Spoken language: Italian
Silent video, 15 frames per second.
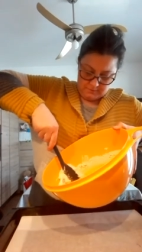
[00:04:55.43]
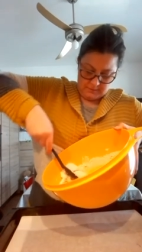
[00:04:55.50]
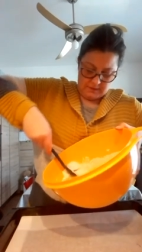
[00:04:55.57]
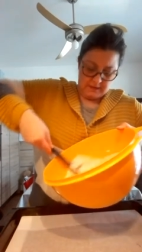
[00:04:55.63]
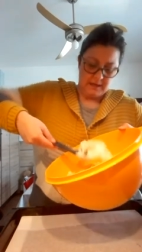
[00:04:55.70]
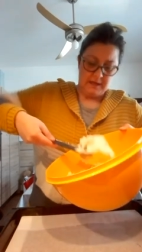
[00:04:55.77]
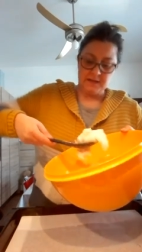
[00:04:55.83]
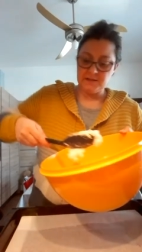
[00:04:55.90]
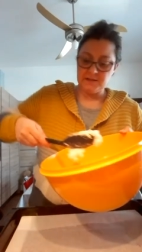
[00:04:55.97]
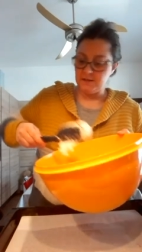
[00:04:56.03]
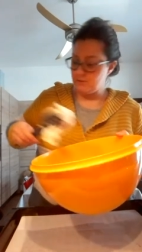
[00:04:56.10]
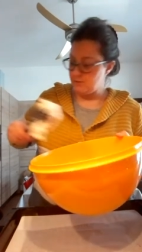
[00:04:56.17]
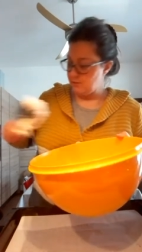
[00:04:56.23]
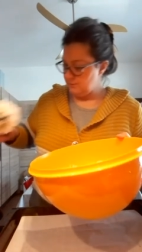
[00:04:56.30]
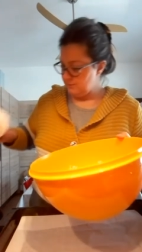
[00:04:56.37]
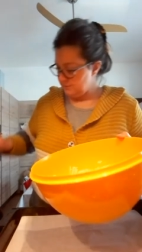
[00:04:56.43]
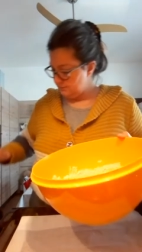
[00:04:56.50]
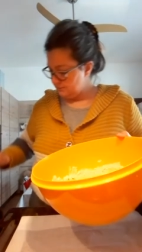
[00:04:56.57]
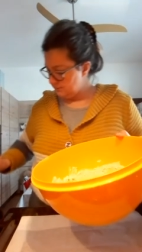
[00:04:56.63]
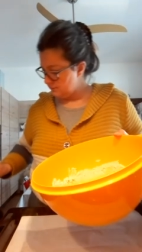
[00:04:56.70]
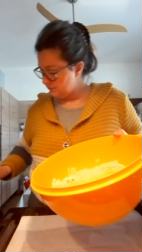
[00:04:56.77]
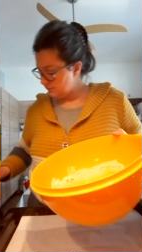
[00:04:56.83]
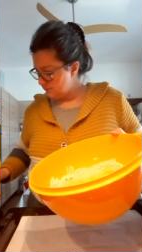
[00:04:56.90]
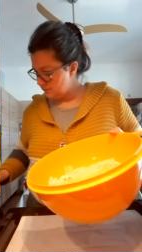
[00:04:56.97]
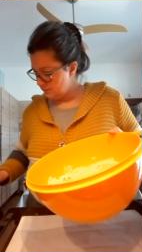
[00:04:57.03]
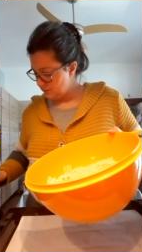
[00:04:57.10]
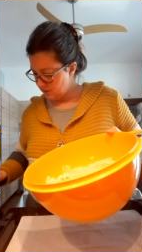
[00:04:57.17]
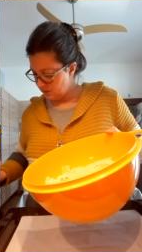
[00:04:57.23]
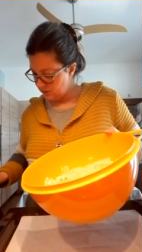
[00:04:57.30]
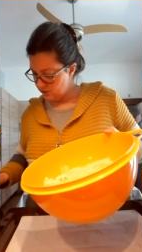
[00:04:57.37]
elastico
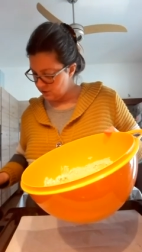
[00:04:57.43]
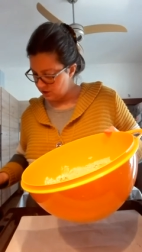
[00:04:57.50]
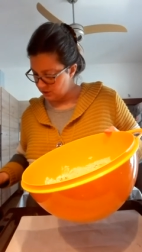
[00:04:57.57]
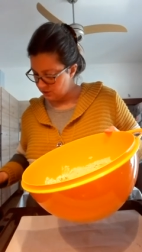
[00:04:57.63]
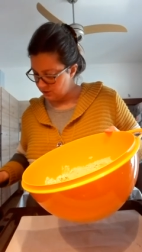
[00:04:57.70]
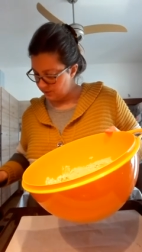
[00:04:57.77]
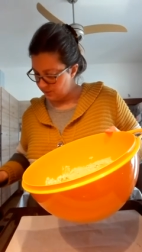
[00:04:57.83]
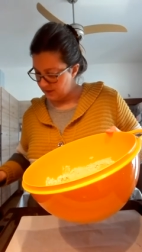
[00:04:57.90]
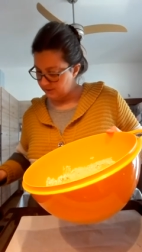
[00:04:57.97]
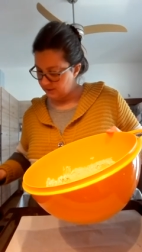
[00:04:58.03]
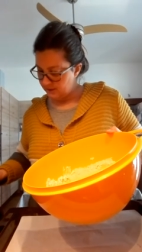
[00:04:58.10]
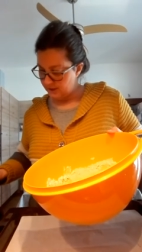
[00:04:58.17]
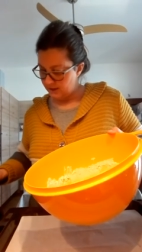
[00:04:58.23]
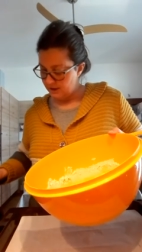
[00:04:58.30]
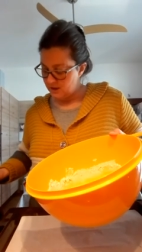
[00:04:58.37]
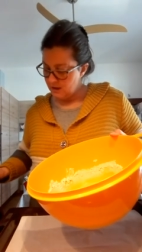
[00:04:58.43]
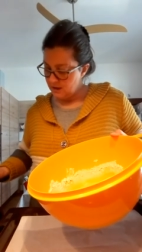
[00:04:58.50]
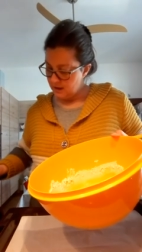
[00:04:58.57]
cerco di metterne